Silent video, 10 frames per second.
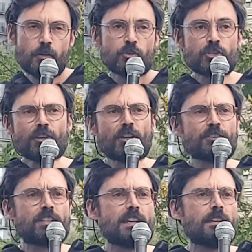Sans
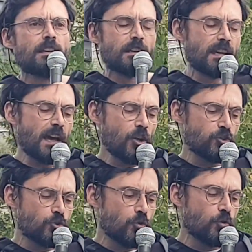tenter, 40
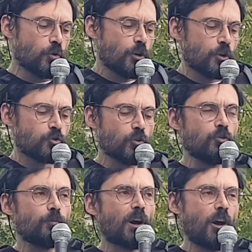jours, sur
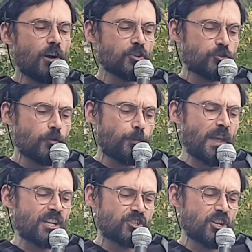une branche de
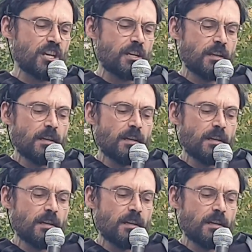perché,